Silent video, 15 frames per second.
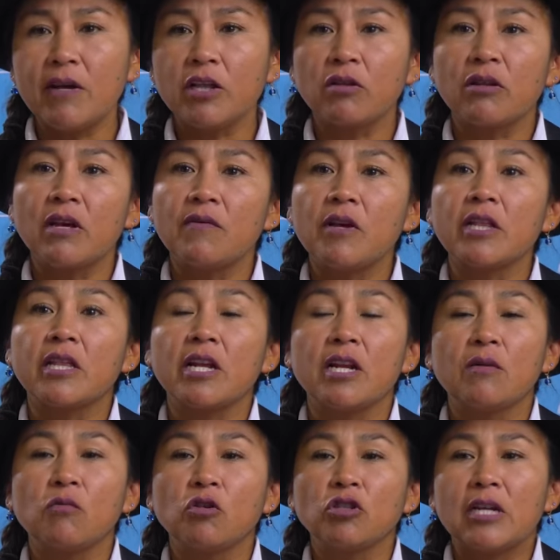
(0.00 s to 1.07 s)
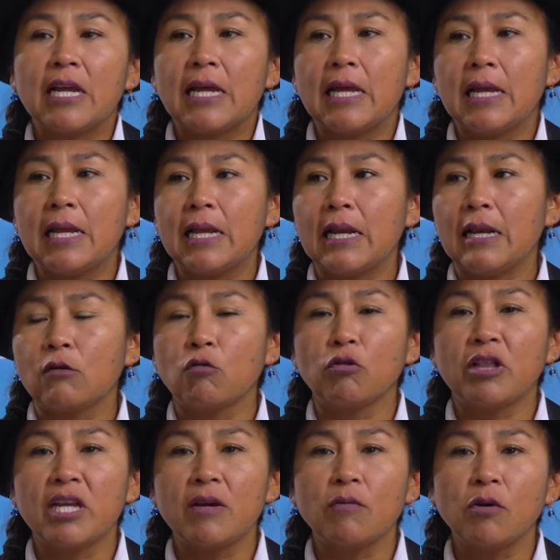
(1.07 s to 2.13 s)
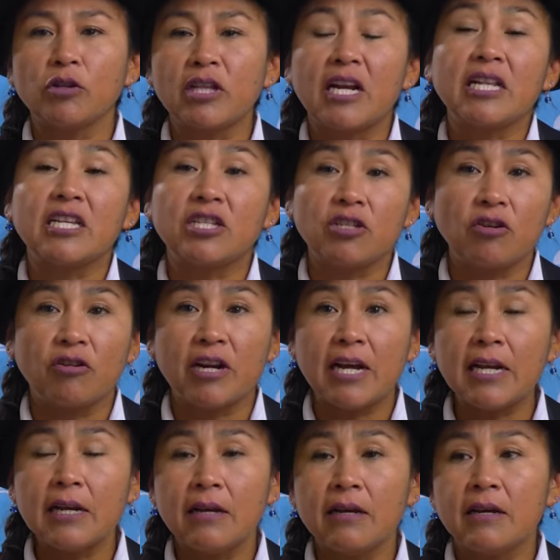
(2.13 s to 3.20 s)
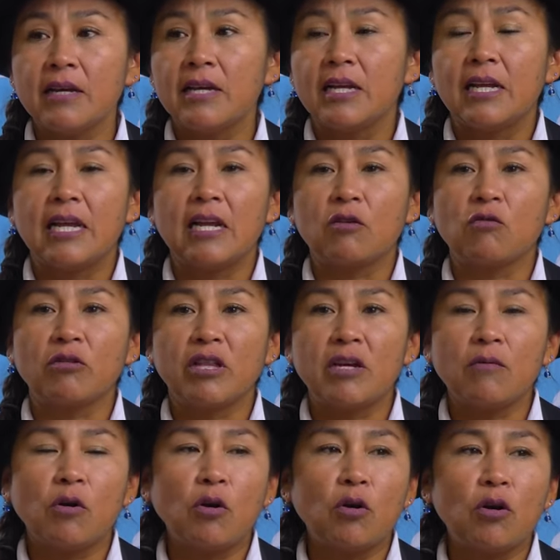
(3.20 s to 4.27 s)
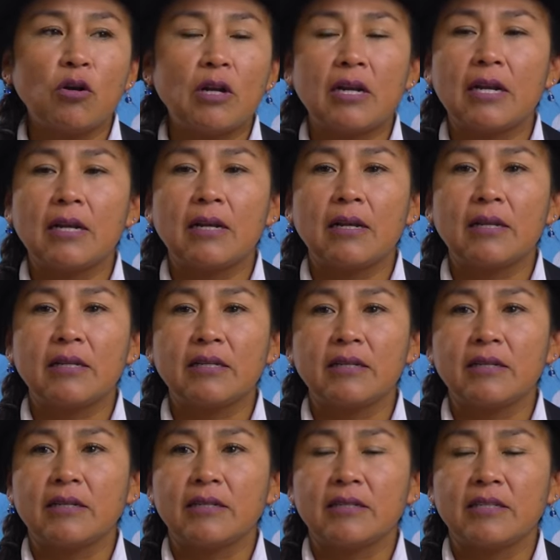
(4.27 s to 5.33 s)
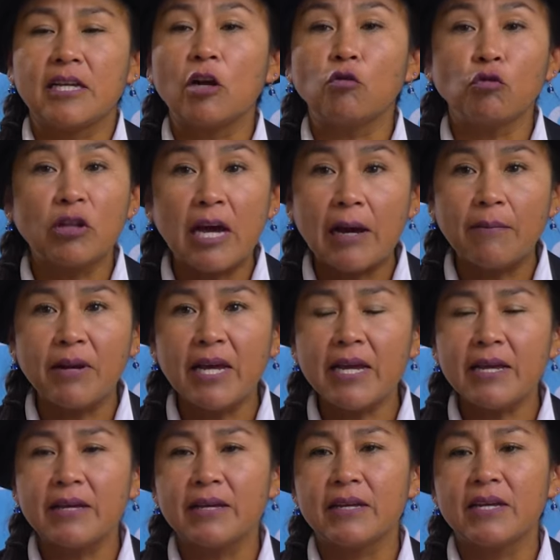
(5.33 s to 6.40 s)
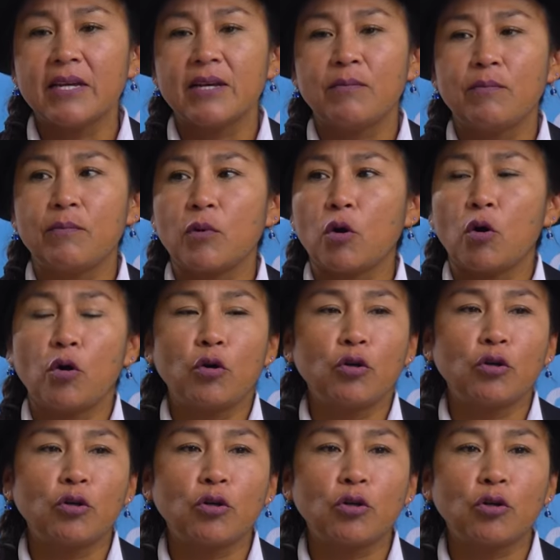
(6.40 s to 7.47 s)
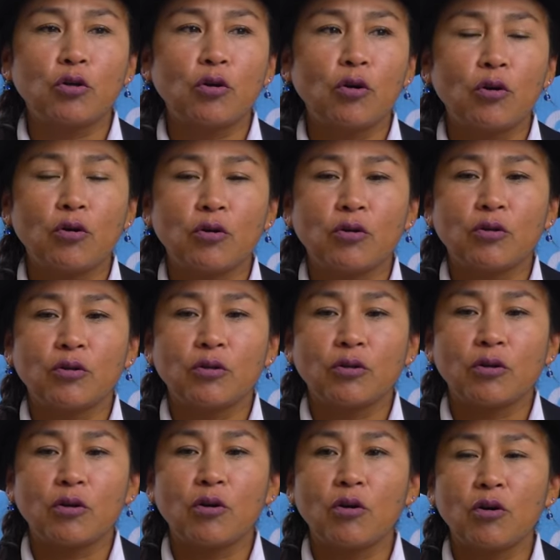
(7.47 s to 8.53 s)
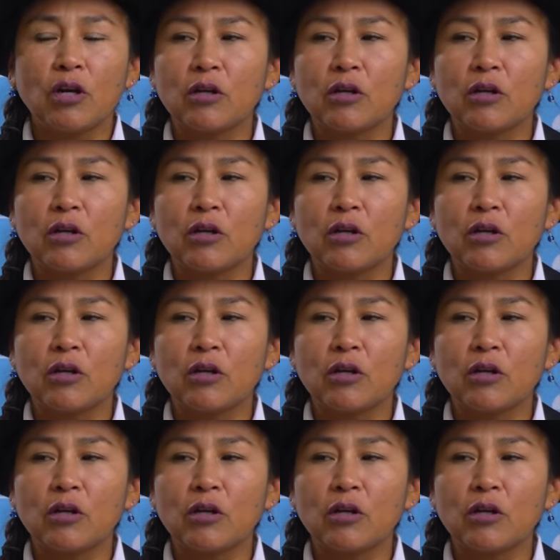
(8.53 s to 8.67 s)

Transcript: todavía tenemos el cultivo tradicional, el cultivo eh, saludable con, con, con,